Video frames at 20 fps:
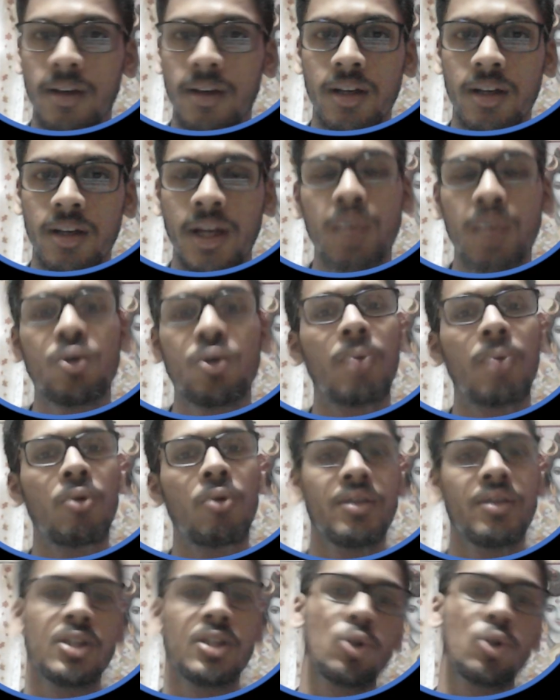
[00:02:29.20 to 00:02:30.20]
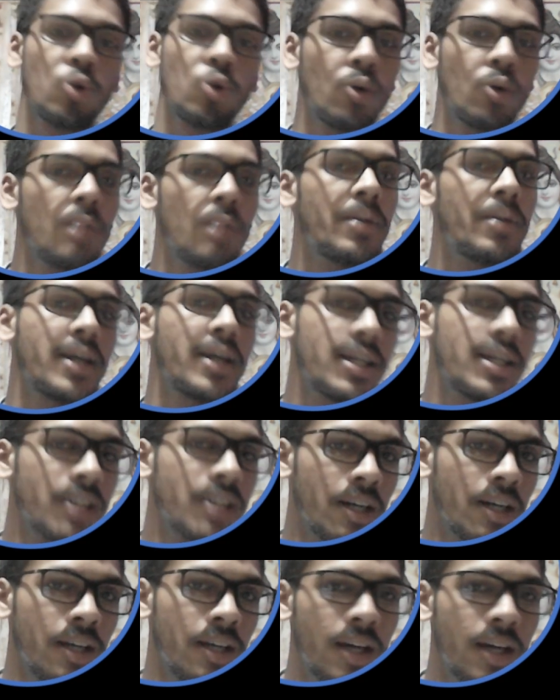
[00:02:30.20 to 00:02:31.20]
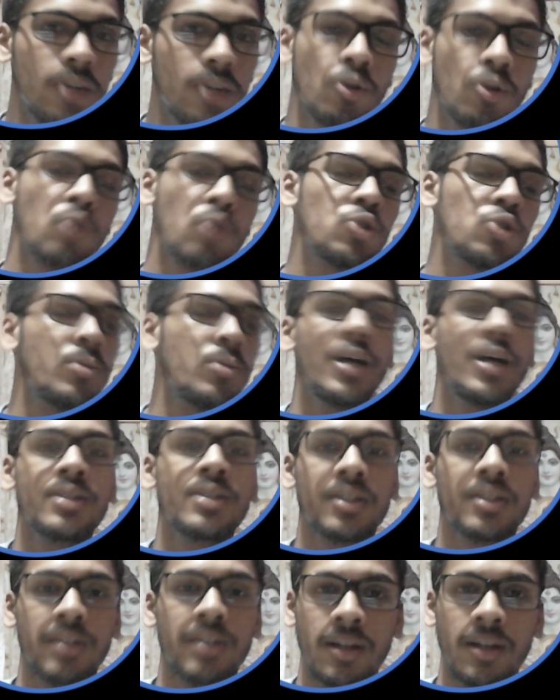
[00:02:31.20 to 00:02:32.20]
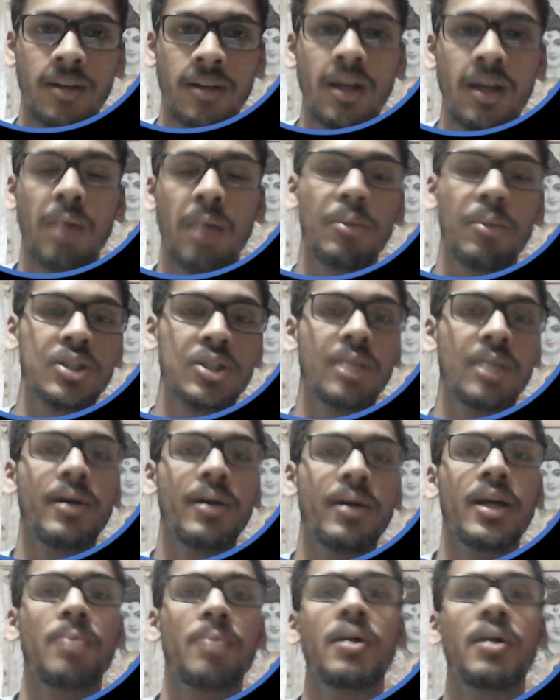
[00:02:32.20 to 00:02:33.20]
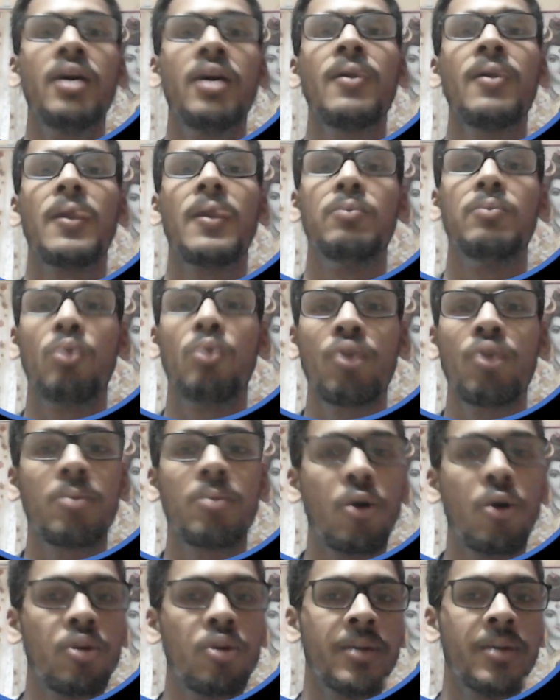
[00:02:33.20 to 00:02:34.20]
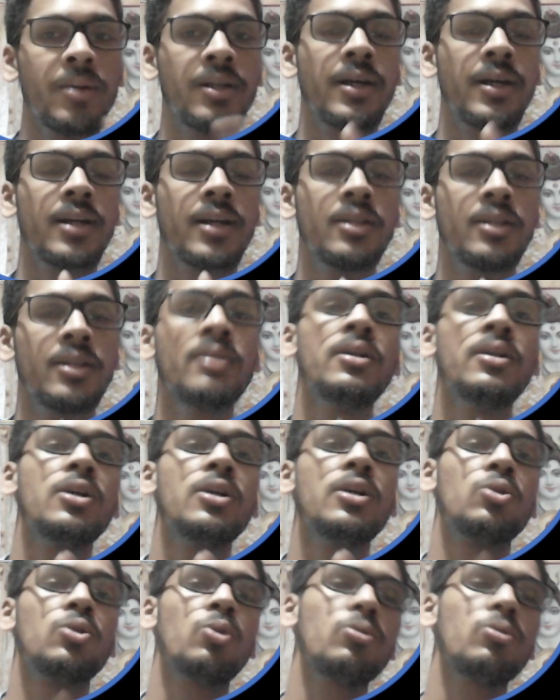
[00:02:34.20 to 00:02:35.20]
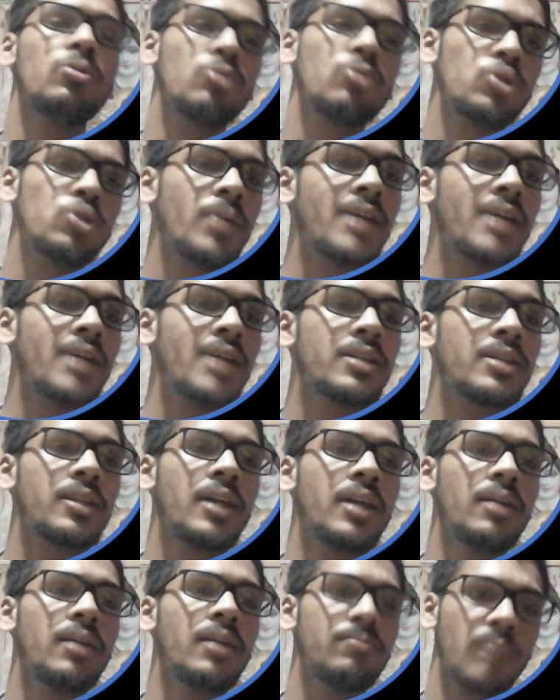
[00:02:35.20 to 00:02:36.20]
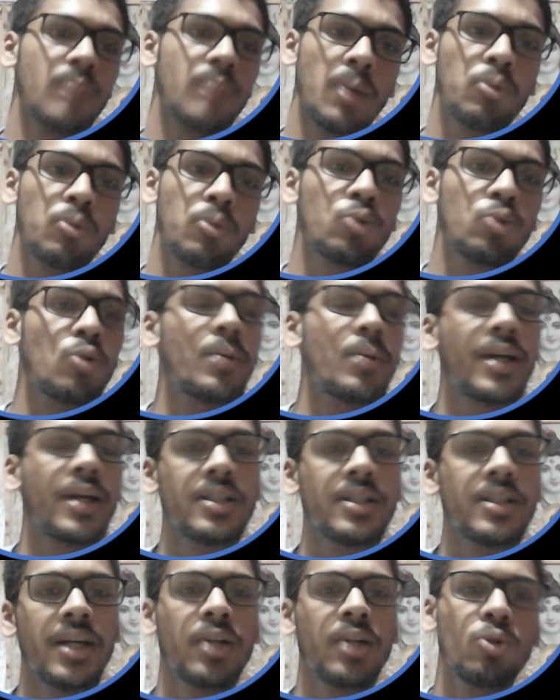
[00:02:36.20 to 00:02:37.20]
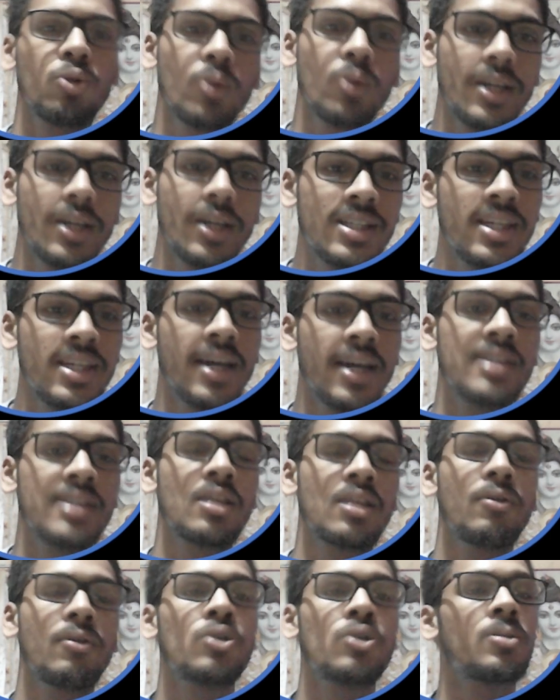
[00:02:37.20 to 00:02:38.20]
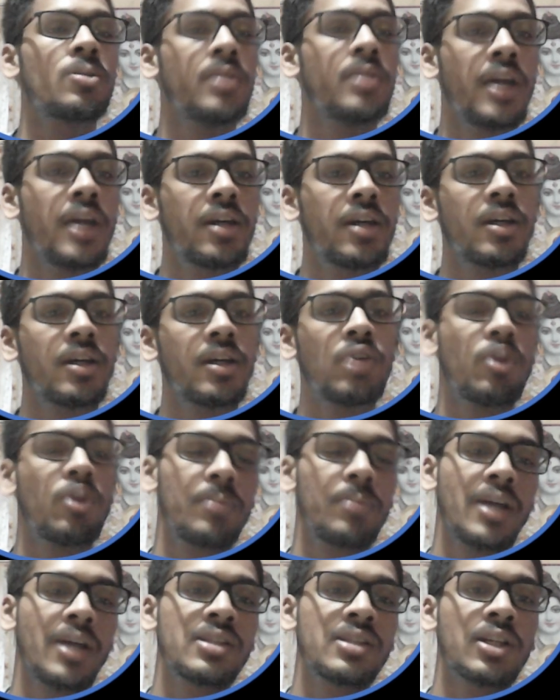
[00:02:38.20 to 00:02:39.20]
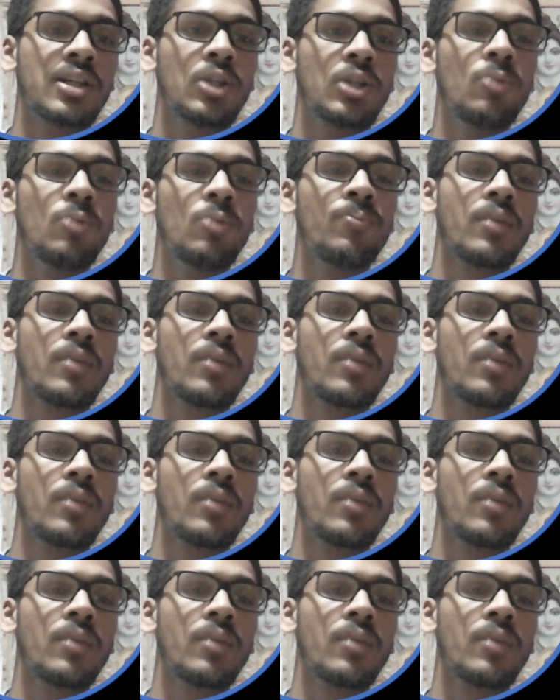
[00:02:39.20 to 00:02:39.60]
ठीक है तो आपको वैसे दोनों ही पढ़ के जाने हैं क्योंकि कुछ भी आ सकता है पिछली बार आपका मूविंग बाउंड्री मेथड आया था तो कुछ भी आ सकता है आपको दोनों पढ़ के जाने दोनों ईजी है इसकी वीडियो हमने देख रखी है वो आप देख सकते हो